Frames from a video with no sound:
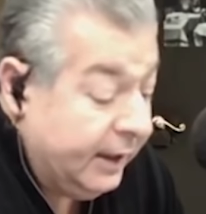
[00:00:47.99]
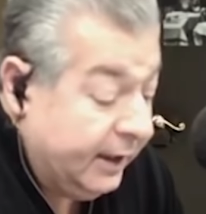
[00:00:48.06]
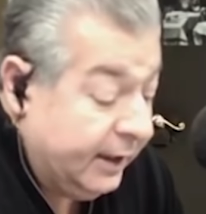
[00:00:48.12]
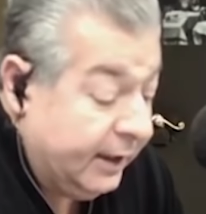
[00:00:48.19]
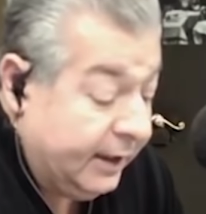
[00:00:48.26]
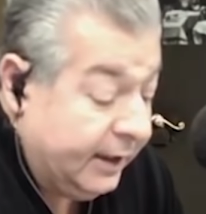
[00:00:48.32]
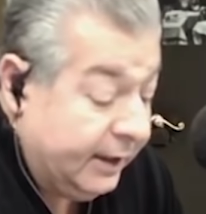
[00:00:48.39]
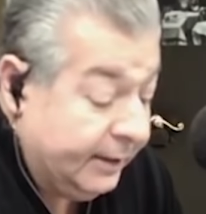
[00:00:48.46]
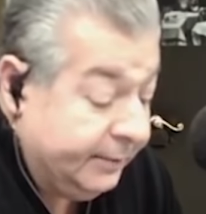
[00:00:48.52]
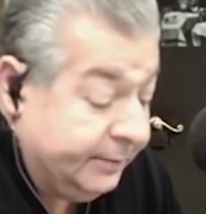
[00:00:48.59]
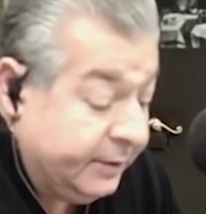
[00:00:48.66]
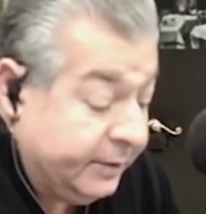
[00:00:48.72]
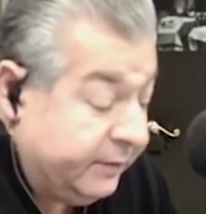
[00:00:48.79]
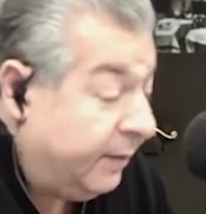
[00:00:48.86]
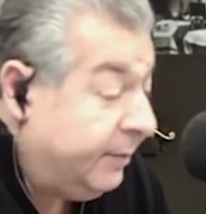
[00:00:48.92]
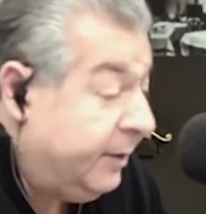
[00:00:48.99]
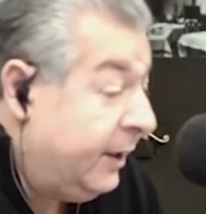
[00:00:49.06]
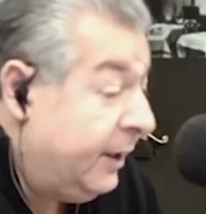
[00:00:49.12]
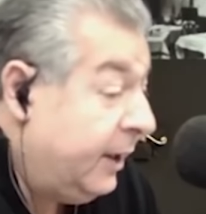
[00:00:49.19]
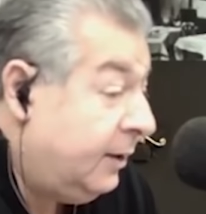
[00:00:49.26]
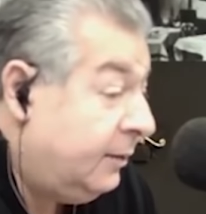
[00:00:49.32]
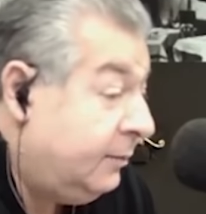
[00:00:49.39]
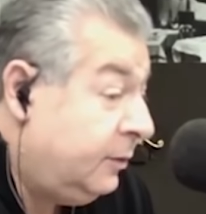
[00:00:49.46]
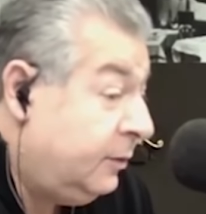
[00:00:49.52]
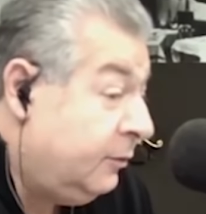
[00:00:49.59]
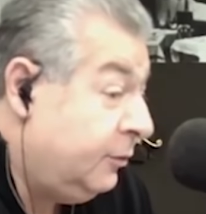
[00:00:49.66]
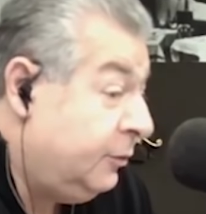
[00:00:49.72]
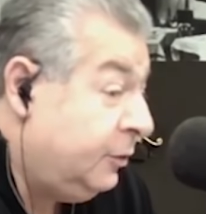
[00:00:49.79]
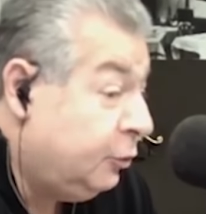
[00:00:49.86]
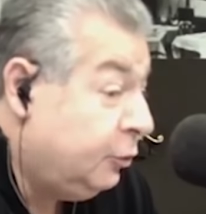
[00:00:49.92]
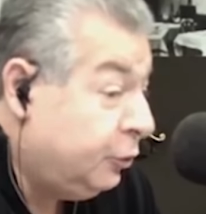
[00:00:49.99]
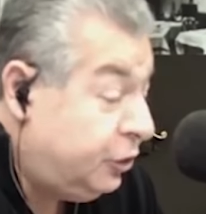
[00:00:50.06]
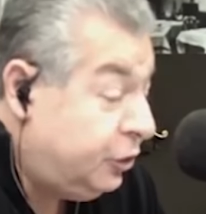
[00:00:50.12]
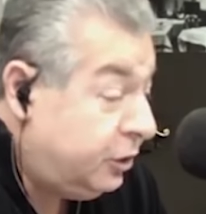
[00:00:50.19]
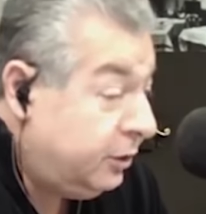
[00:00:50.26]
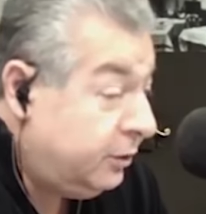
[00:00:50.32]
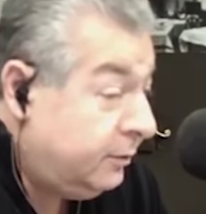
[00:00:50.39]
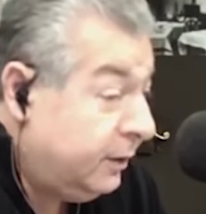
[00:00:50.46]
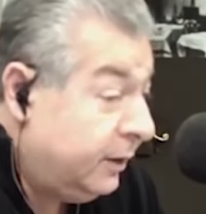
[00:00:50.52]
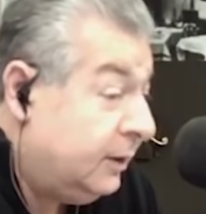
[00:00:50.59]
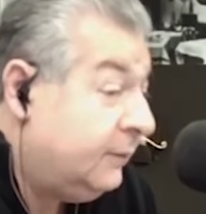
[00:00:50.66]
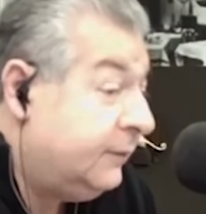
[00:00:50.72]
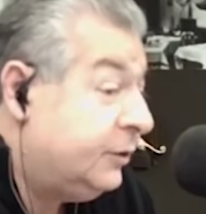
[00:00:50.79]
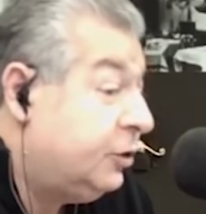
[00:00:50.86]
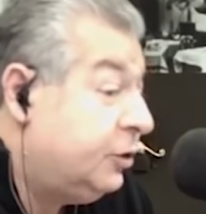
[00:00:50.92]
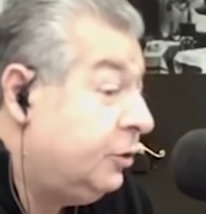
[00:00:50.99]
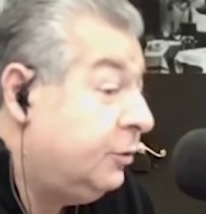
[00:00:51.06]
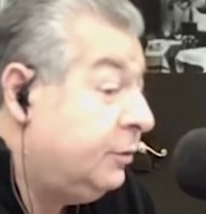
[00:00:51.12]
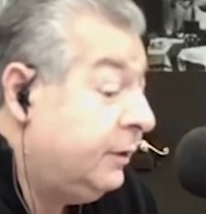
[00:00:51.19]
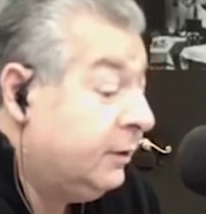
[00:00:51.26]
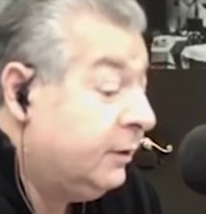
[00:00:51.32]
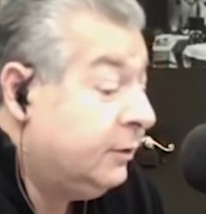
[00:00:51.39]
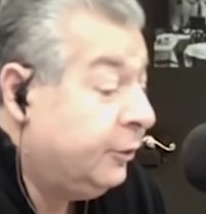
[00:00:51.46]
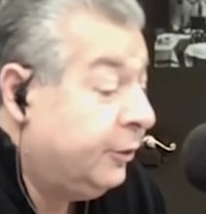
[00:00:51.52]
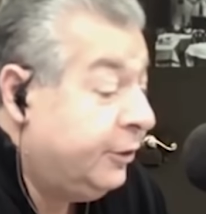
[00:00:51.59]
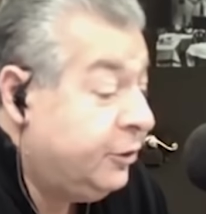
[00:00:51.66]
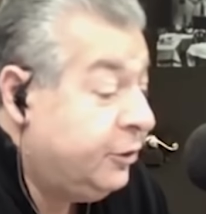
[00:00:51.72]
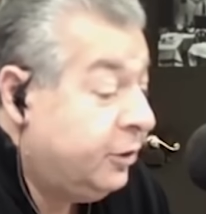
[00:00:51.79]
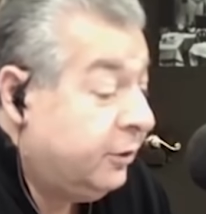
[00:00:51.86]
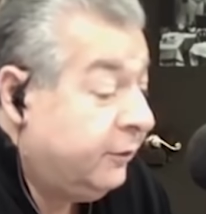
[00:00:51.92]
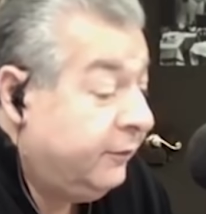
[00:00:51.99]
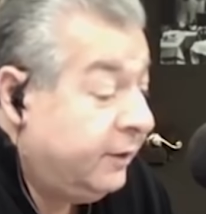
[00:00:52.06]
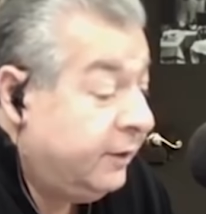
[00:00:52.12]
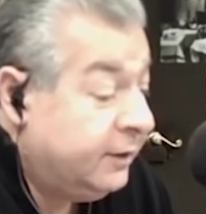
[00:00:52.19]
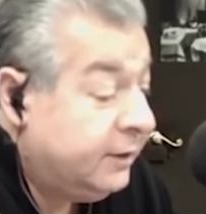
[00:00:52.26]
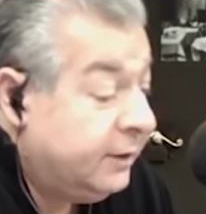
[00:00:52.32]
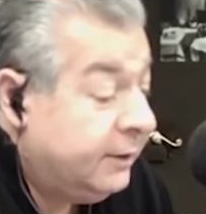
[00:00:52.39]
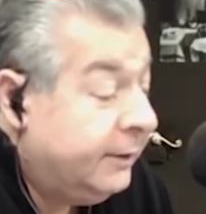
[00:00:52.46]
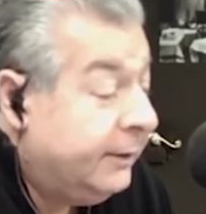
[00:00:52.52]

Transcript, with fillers: А, с вами я, его ведущий этого шоу, Анатолий Червец –